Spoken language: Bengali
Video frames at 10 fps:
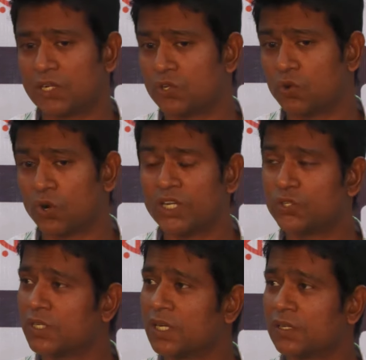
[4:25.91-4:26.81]
আসলে
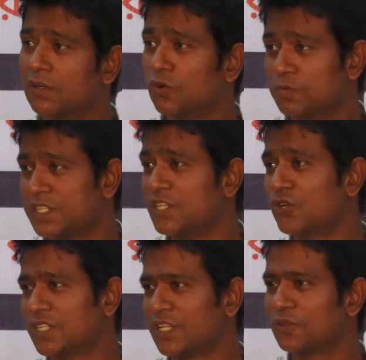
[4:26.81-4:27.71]
কন্ডিশনটা হোম সিরিজ
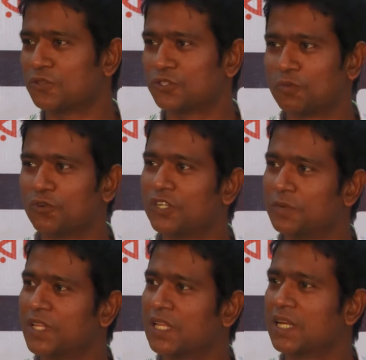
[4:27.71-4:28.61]
হলে সাধারণত সবগুলো
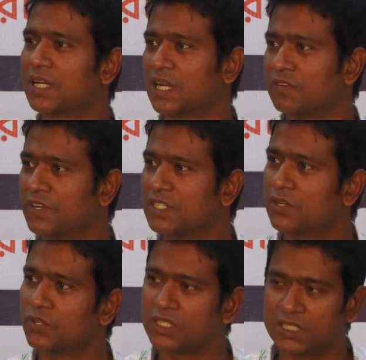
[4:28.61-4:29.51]
টিমই তাদের একটা
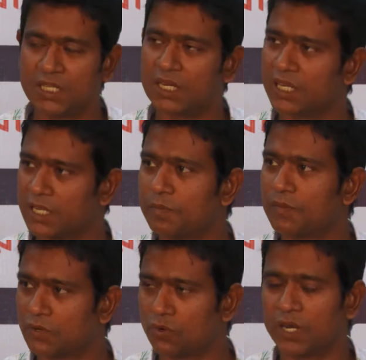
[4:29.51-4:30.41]
অ্যাডভান্টেজের কথা চিন্তা রেখেই
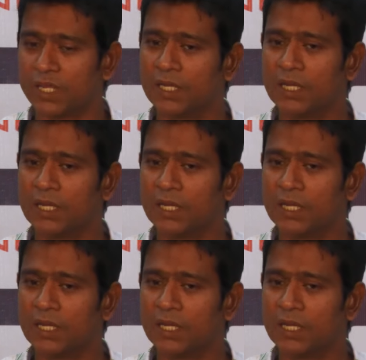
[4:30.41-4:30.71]
করে